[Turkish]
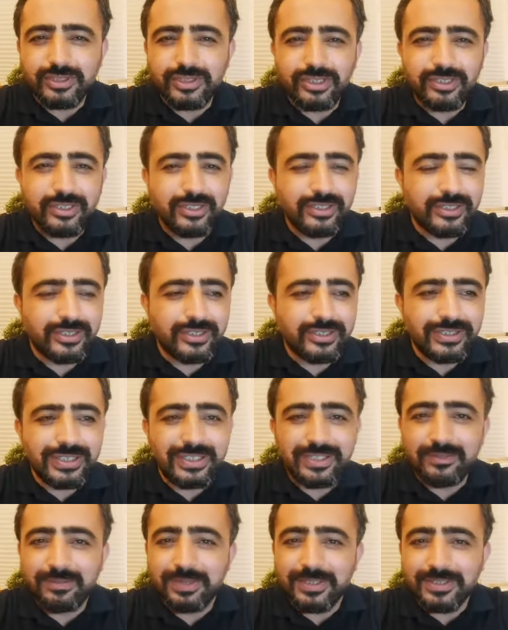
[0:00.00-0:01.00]

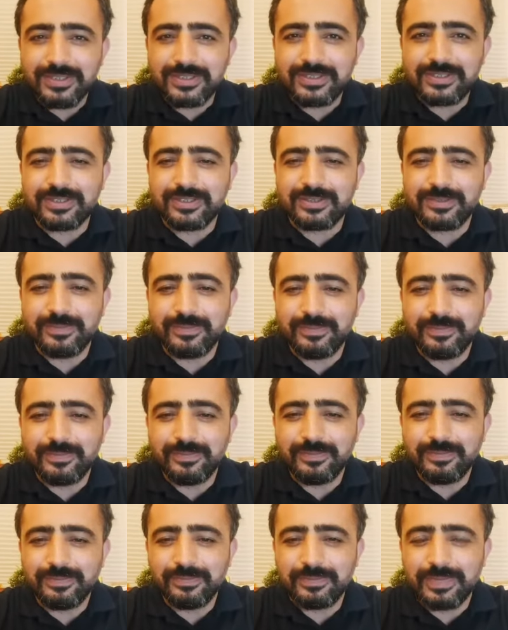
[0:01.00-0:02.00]
Madalyalar yenilmez ki.
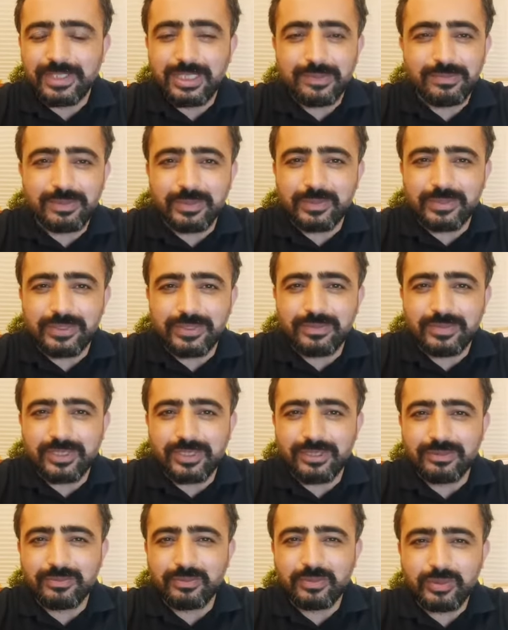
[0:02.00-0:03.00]
Ne
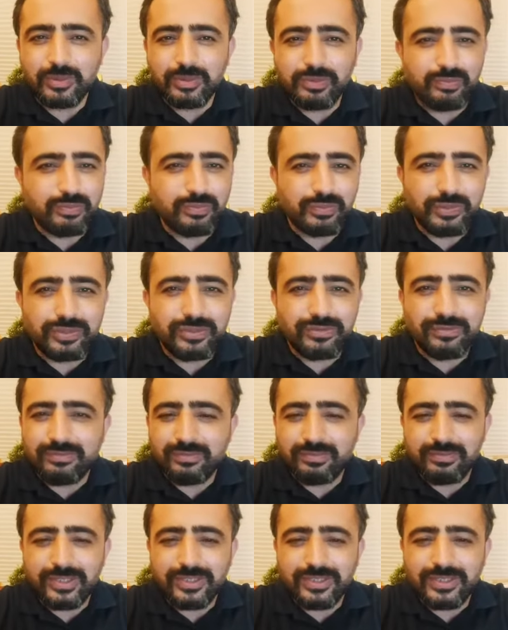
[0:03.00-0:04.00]
yapabilirim yani?
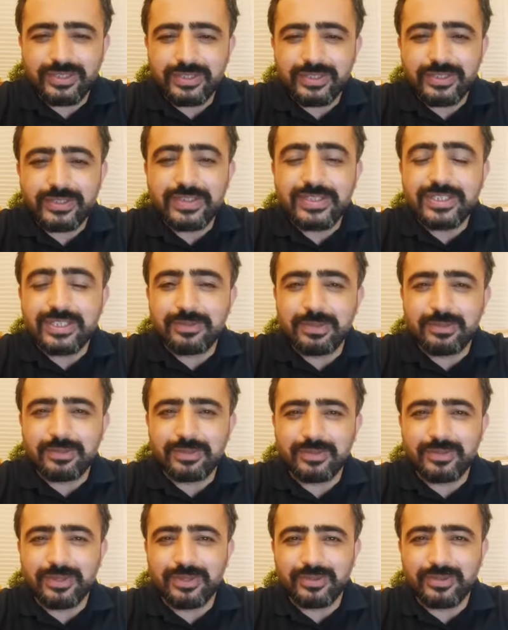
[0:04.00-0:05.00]
Madalyaları
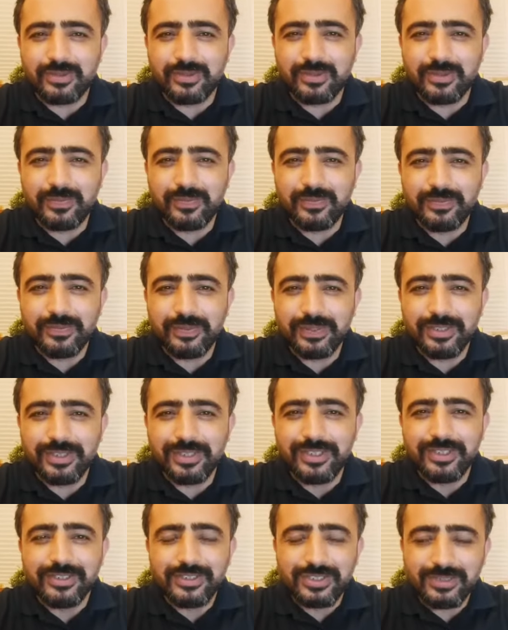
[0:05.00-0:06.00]
yemem ki ben diyor.
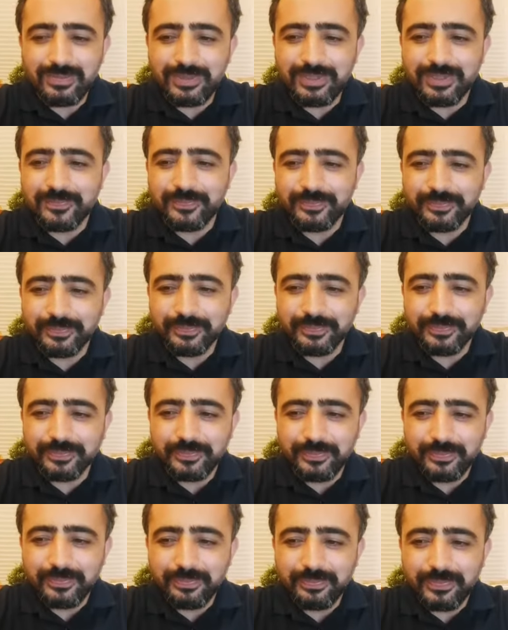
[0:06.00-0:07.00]
Şimdi
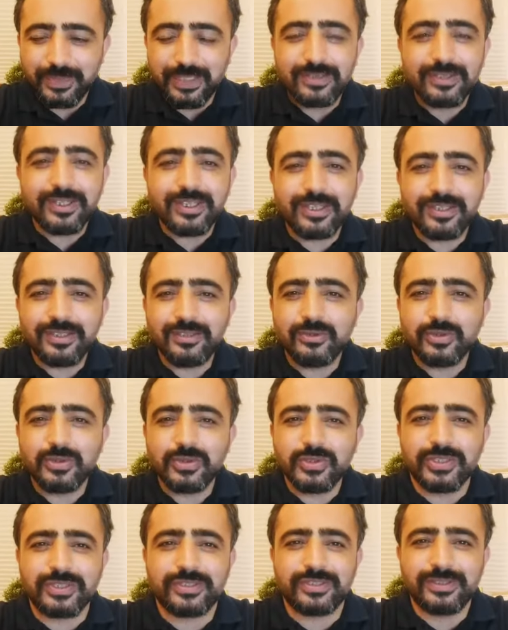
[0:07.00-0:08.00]

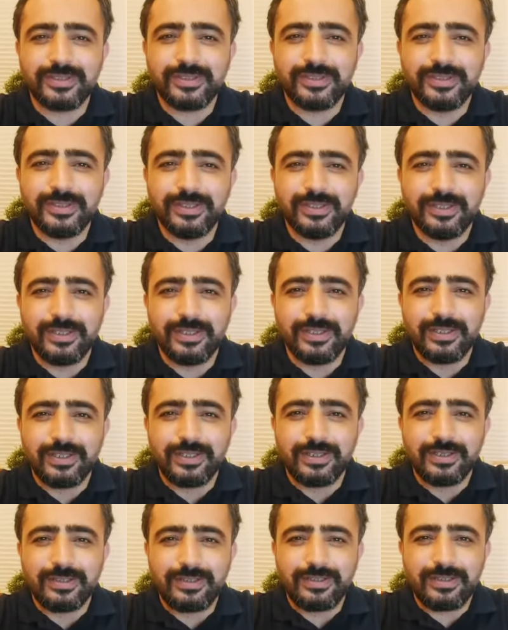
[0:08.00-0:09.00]
değerli dostlar,
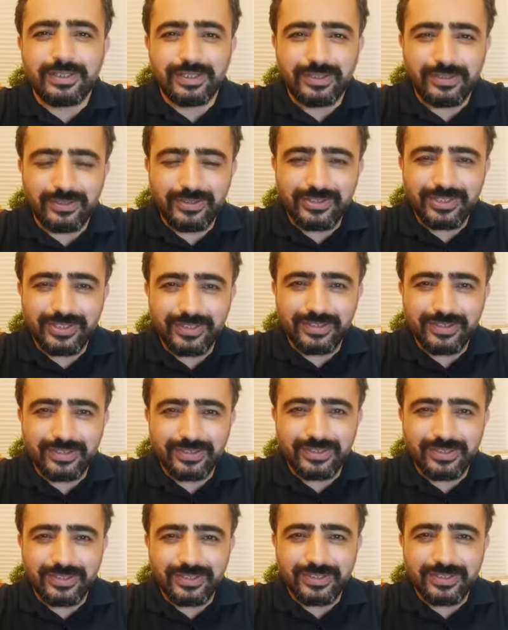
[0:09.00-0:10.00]
yayını
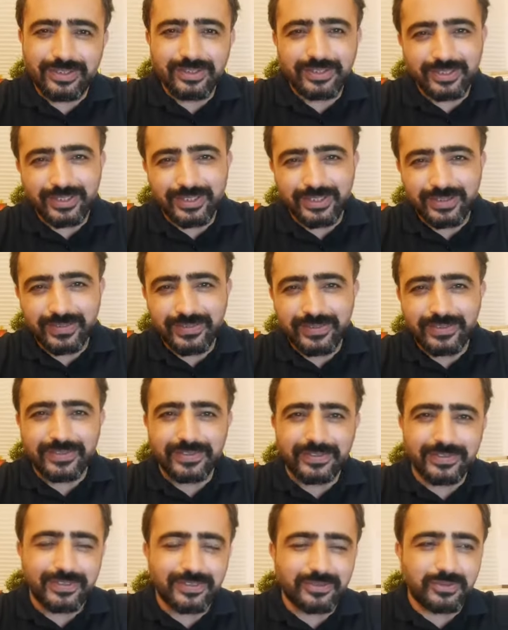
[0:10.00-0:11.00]
canlı dinleyenler ya da
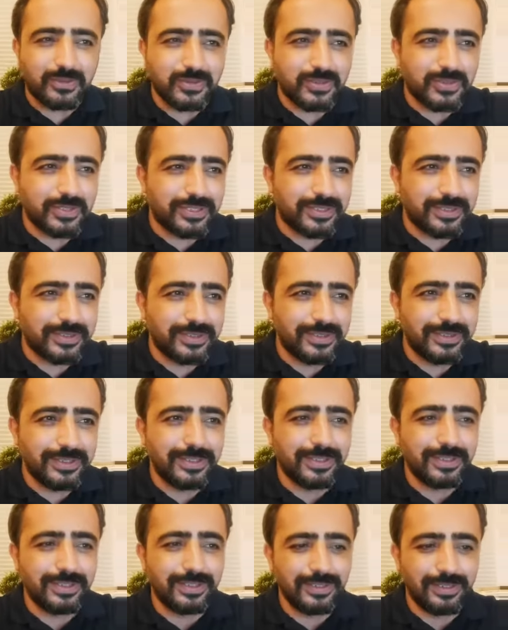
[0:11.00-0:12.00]
kayıttan dinleyen dostlar.
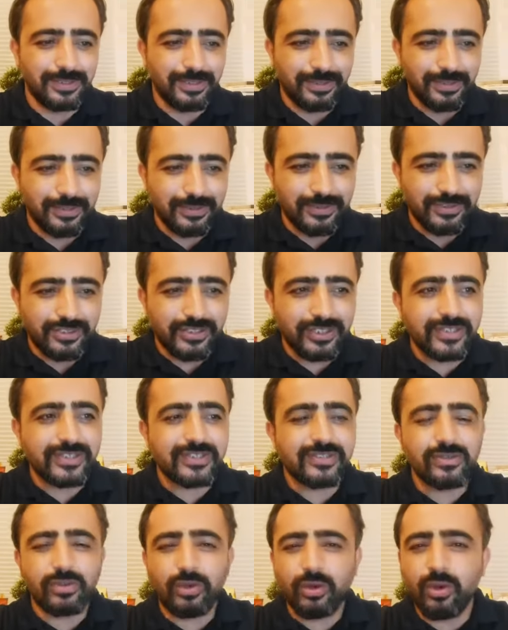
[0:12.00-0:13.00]

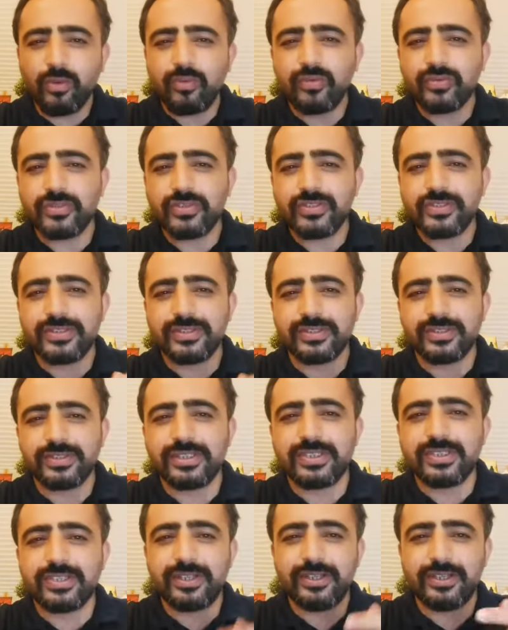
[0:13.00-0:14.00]
Jesse
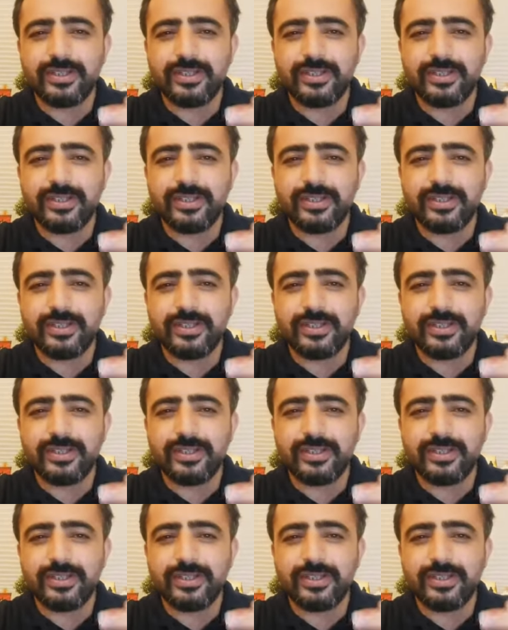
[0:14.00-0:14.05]
Owens'ın